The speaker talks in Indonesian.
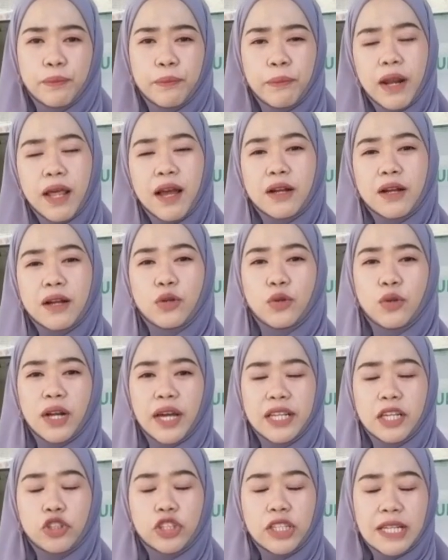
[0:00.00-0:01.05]
pelaku
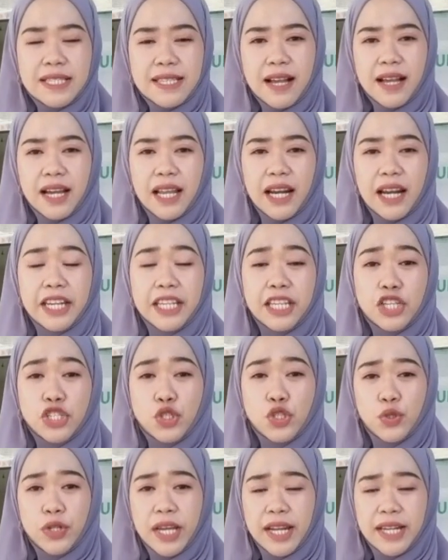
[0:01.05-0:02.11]
lainnya atau tersangka lainnya
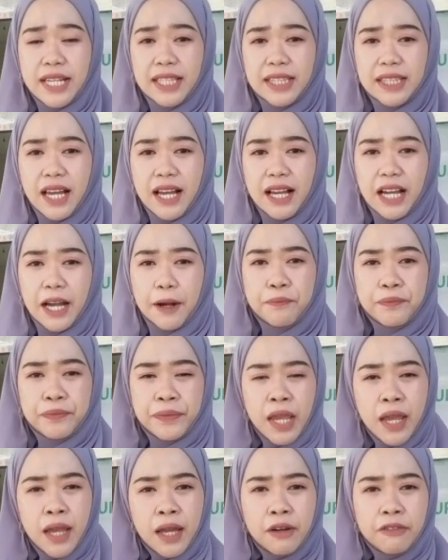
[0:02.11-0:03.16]
sudah ditangkap.
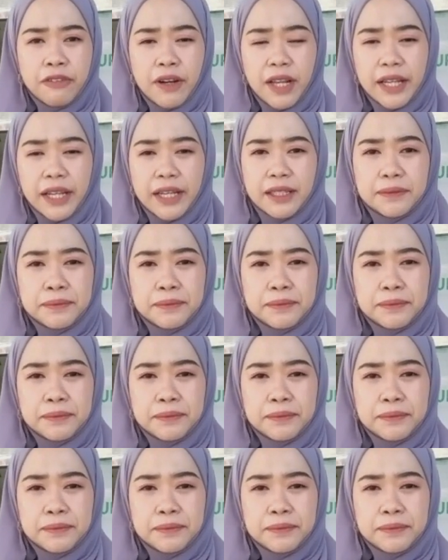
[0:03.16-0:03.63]
Valen,